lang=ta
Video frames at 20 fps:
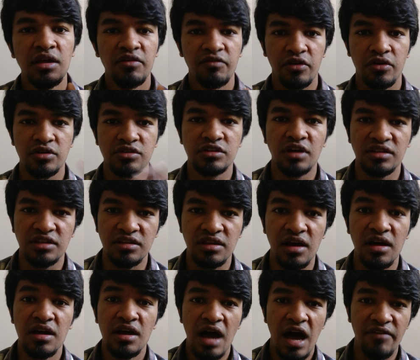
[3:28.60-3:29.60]
பெரோஸ் காந்தி
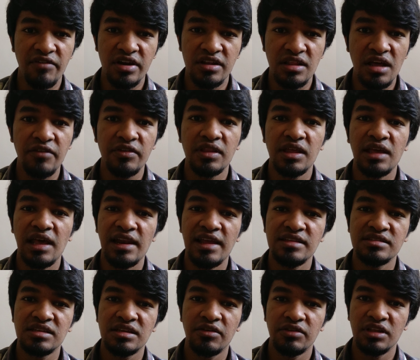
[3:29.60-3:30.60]
தான் அவர் தான் வந்து
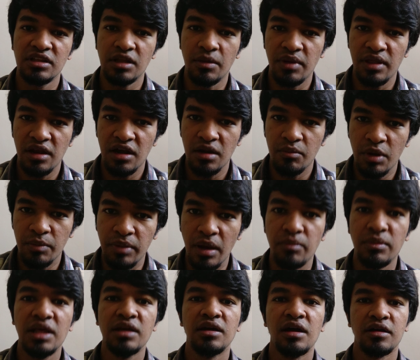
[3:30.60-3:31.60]
எல்ஐசியை வந்து இந்த மாதிரி நம்ம
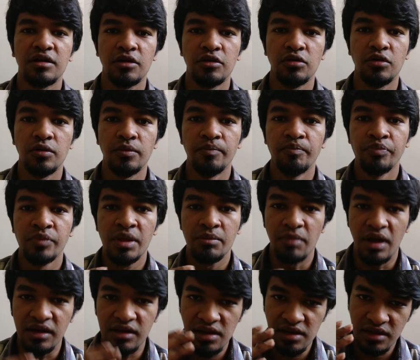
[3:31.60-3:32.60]
பப்ளிக் ஆக்கணும்
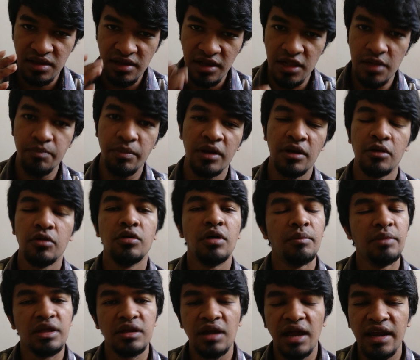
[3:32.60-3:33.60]
மக்களுக்கு ஹெல்ப் பண்ணணும்
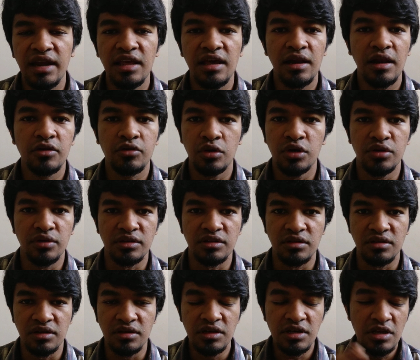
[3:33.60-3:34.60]
அப்படிங்கிற ஐடியாலாம் கொண்டு
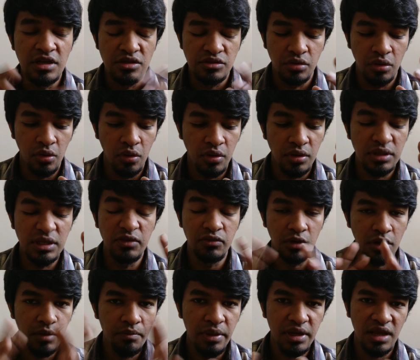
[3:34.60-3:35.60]
வந்தது ஸோ
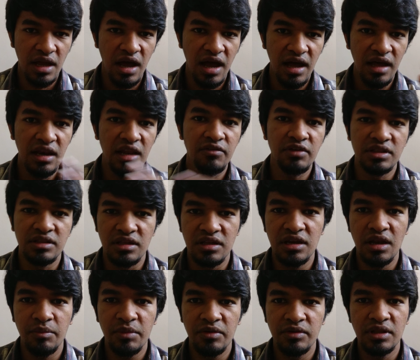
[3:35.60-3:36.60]
இவ்வளோ பெரிய ஆளை வந்து
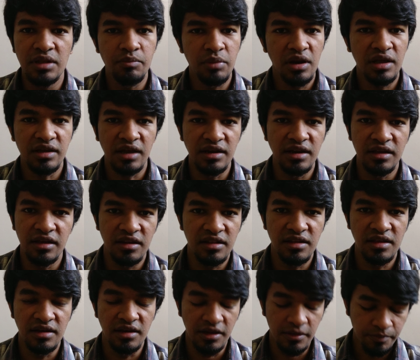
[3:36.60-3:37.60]
நம்ம வந்து இப்போலாம்
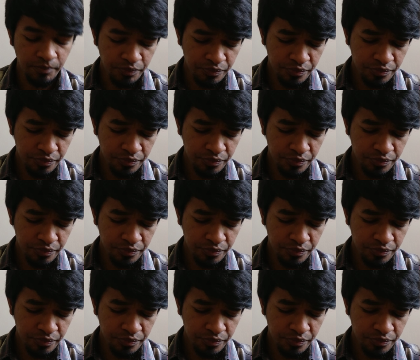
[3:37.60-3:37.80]
கண்டுக்கிறதே இல்லை